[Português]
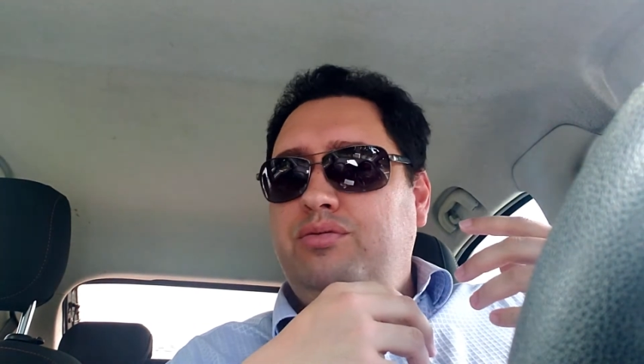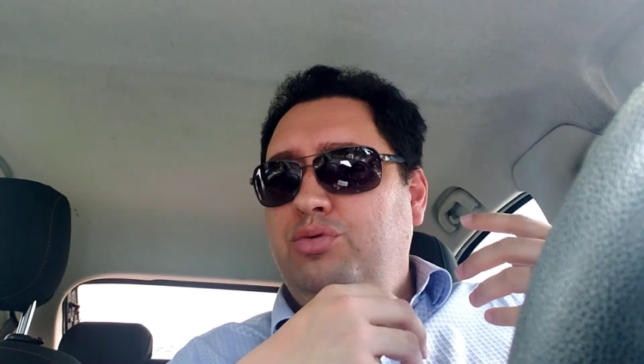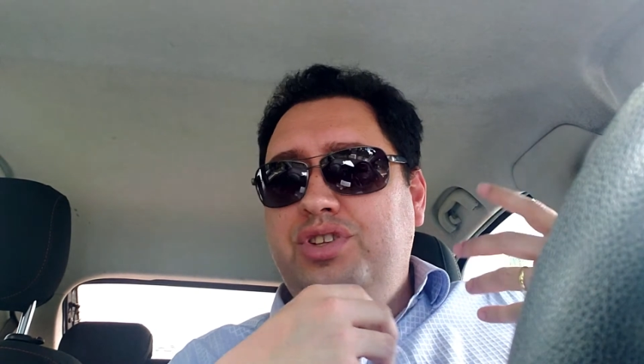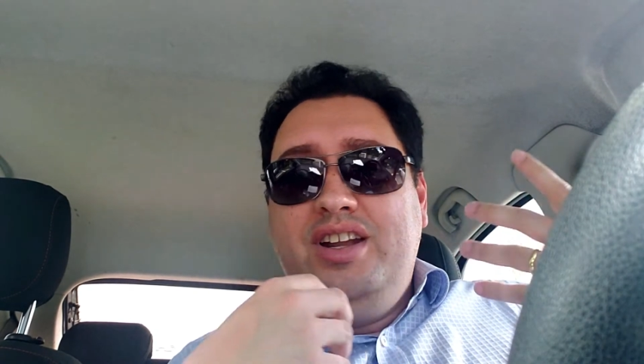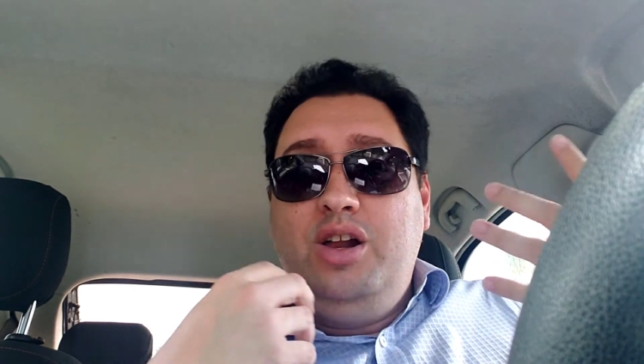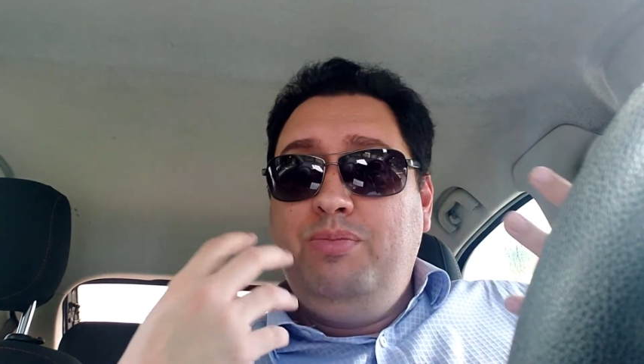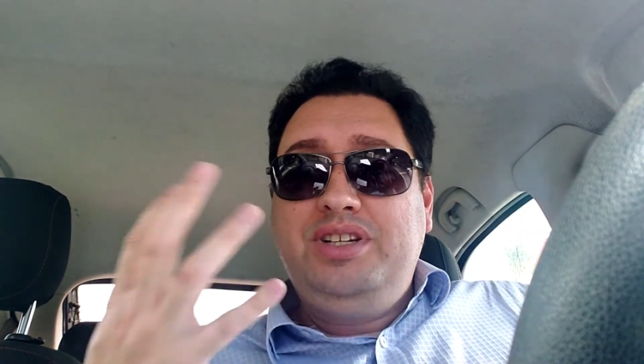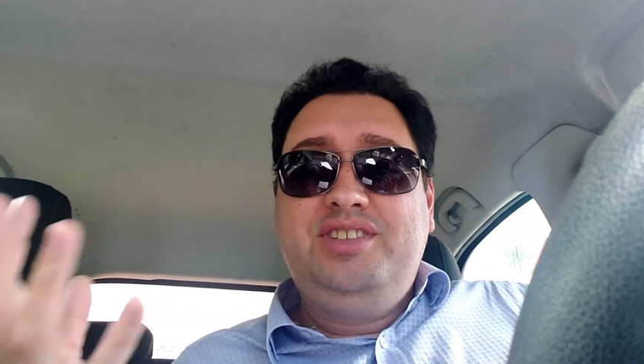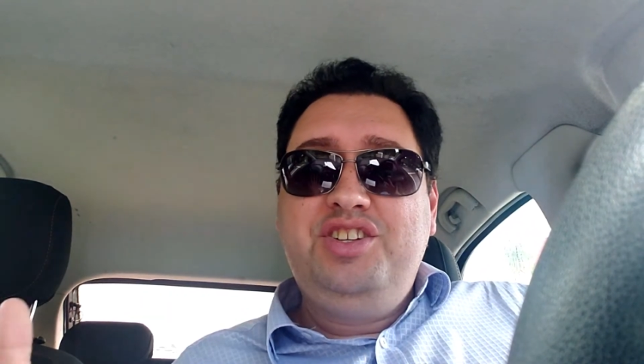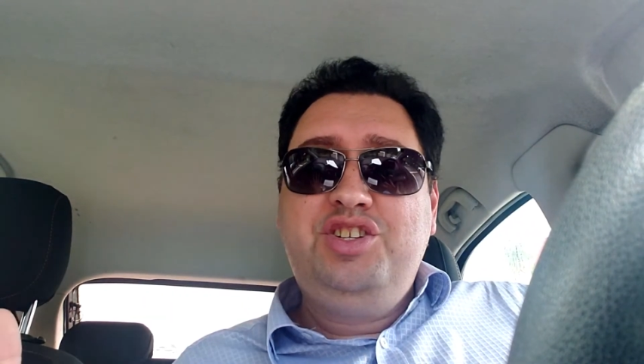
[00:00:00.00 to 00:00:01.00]
num cenário
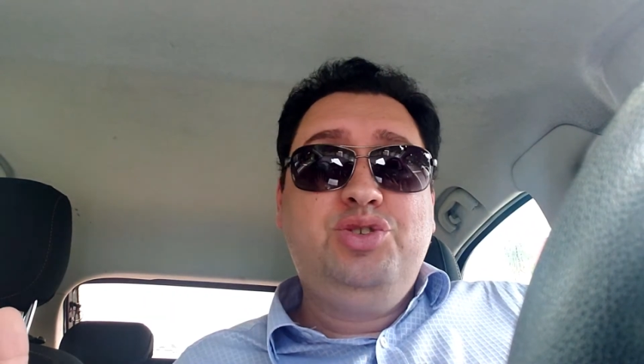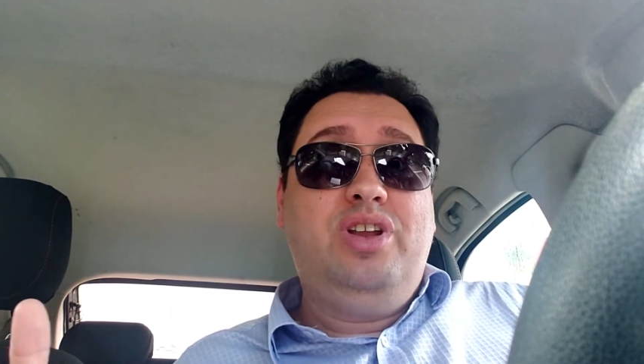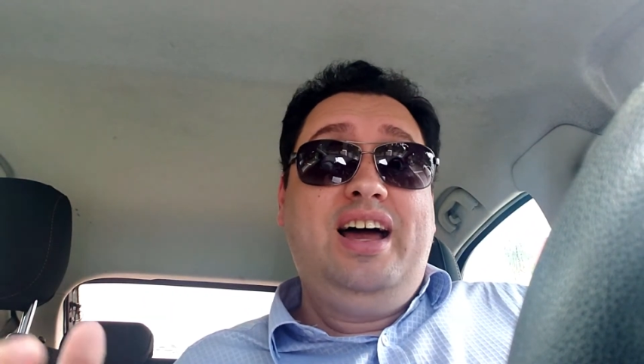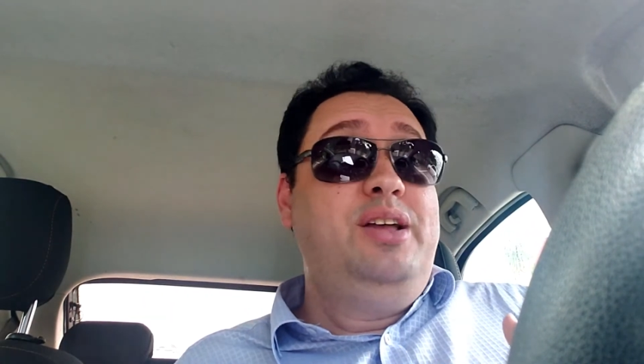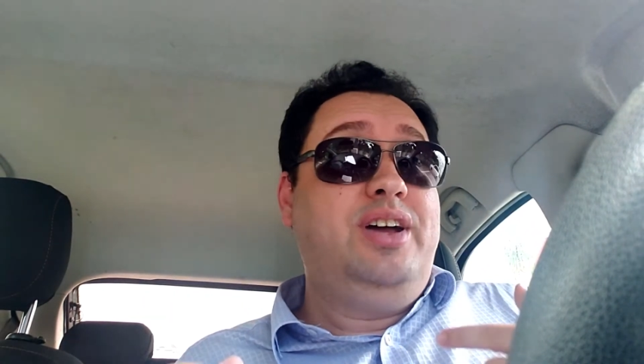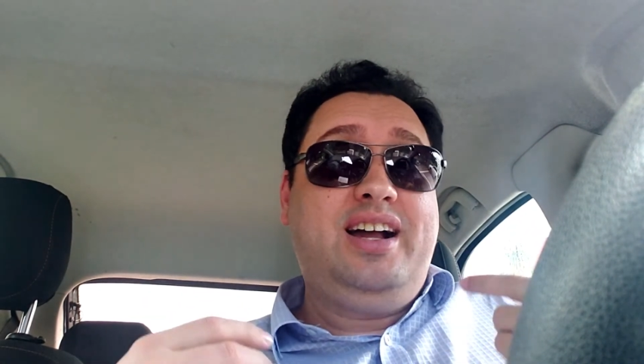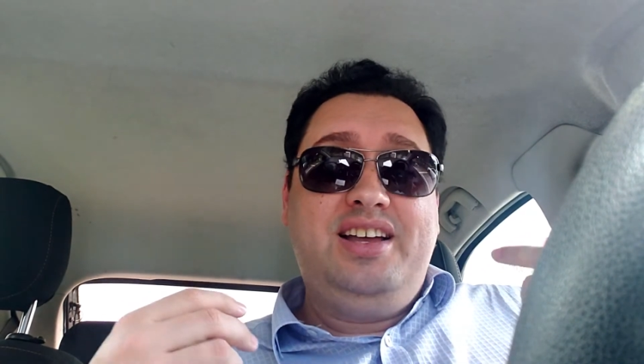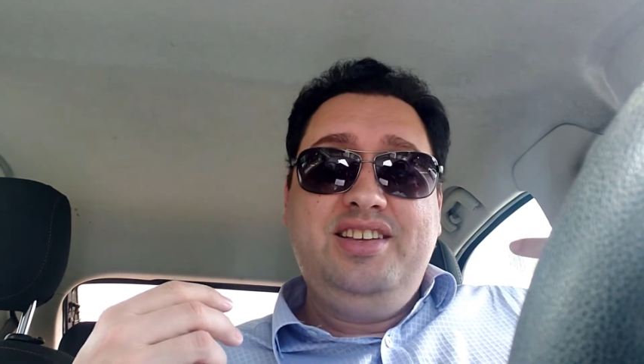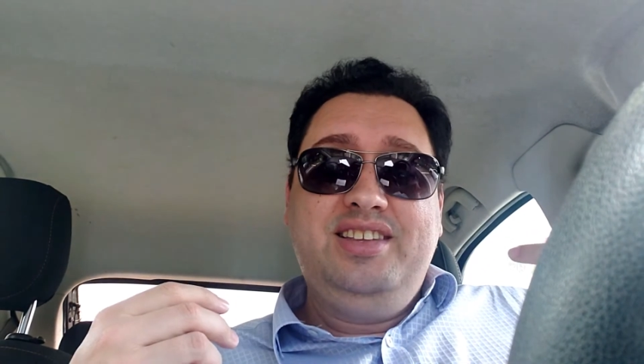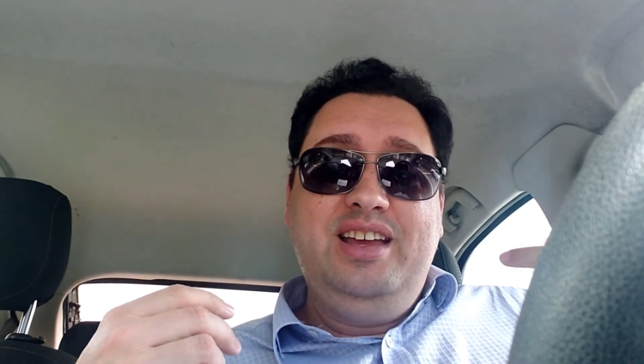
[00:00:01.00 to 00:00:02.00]
bastante desolado, a
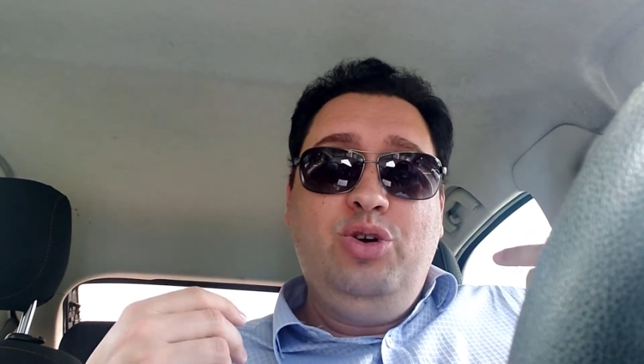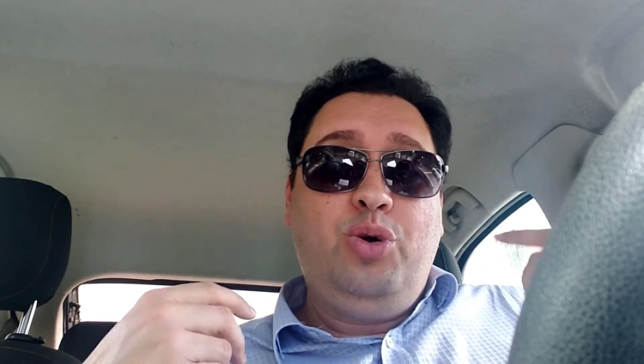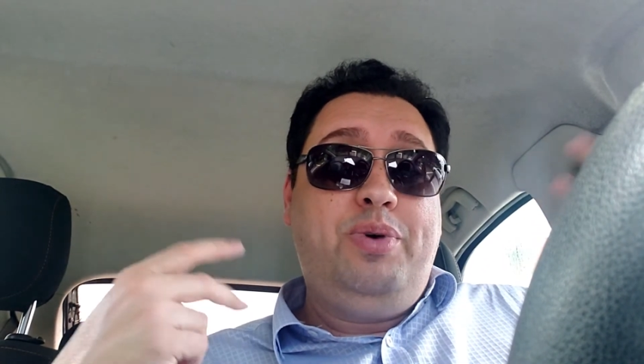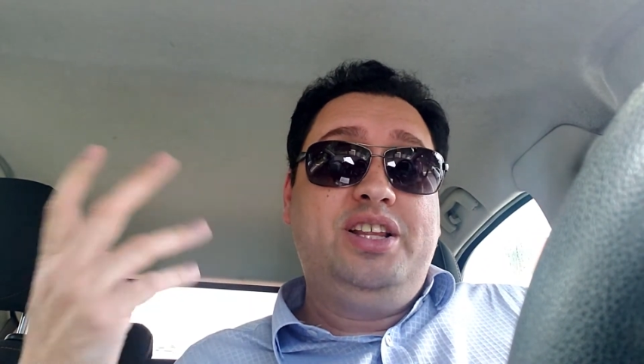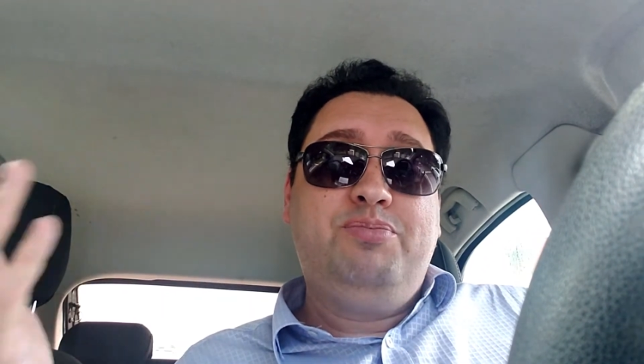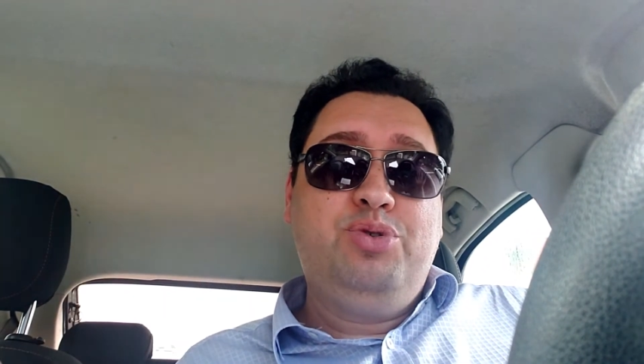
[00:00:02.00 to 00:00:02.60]
casa dele ocupada